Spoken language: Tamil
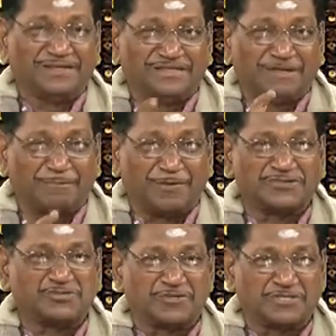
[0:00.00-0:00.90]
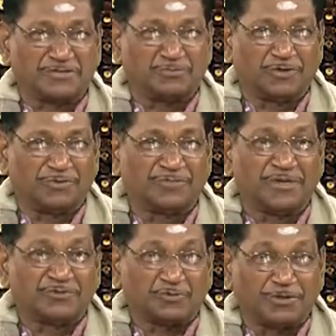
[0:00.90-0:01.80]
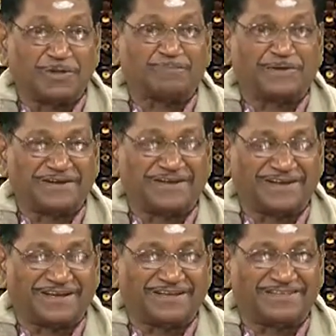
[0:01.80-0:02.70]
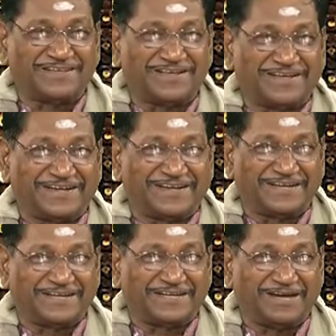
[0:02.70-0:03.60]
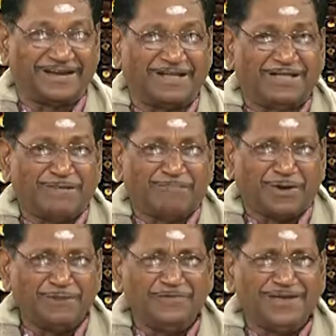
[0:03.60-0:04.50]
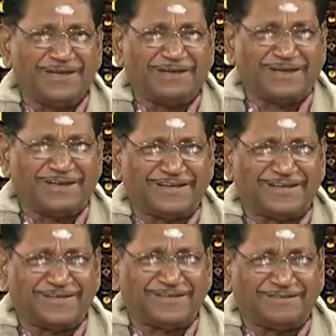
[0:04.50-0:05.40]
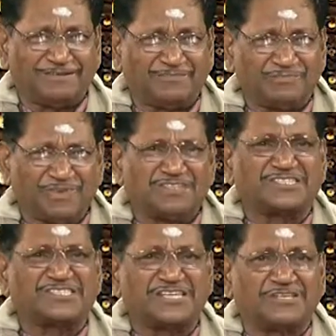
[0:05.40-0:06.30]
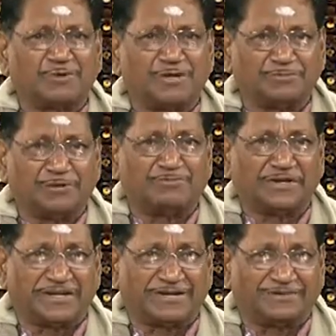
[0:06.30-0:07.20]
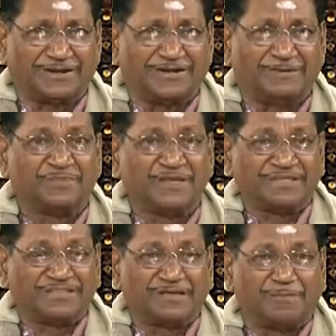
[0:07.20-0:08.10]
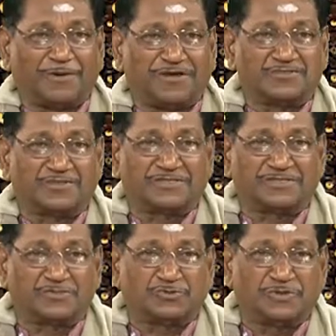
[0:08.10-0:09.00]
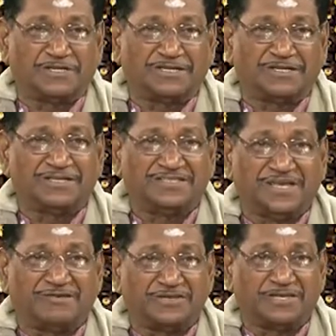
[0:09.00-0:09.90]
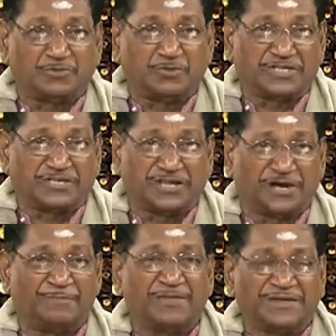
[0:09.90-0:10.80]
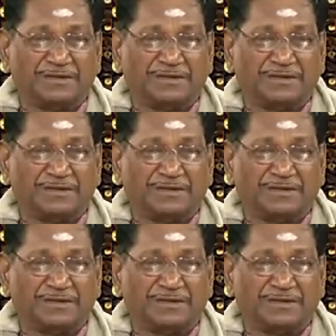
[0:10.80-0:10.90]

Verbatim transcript: இந்த பாசுரத்தின் மூலம் சொல்லப்படுகின்ற கருத்து என்ன என்று கேட்டால் பல்வேறு கலைகளை விருத்தி செய்து கொள்ள விரும்புகின்றவர்கள் இந்த பாசுரத்தை சொல்லி தேவியை துதிக்கலாம்